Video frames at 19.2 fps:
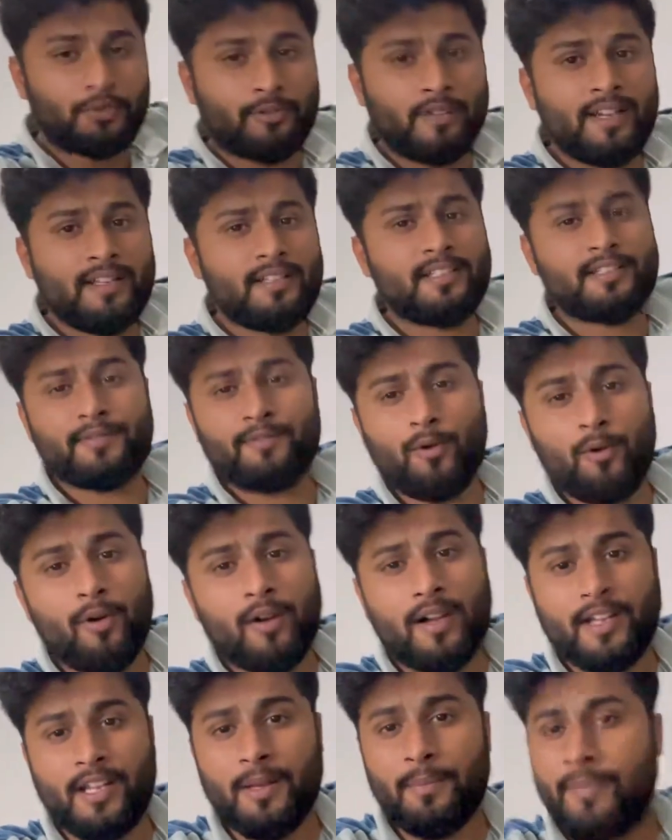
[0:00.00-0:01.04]
गाइस इस ब्लॉग
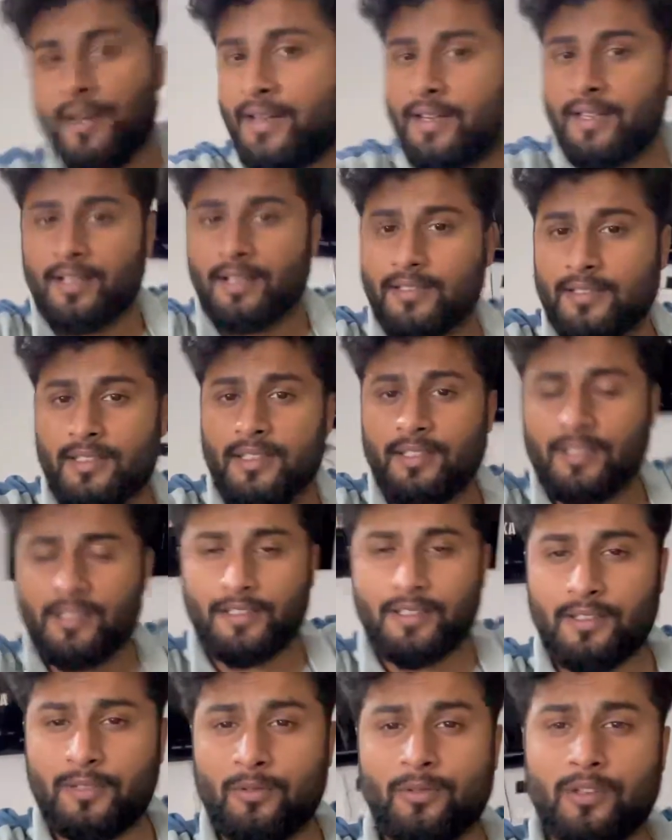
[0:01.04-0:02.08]
का यहीं पे एंड करते हैं
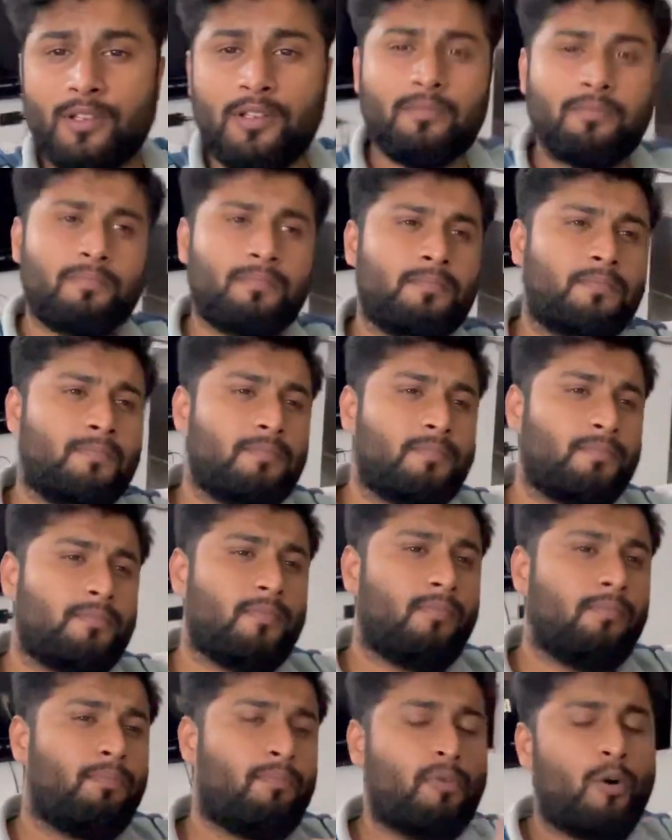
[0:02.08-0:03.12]
क्योंकि
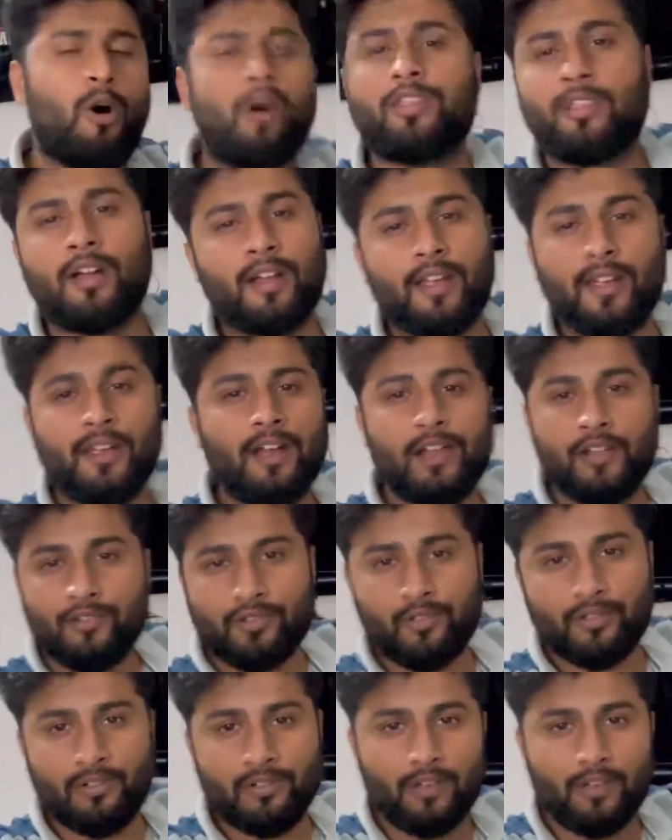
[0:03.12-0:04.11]
बहुत थक गए आज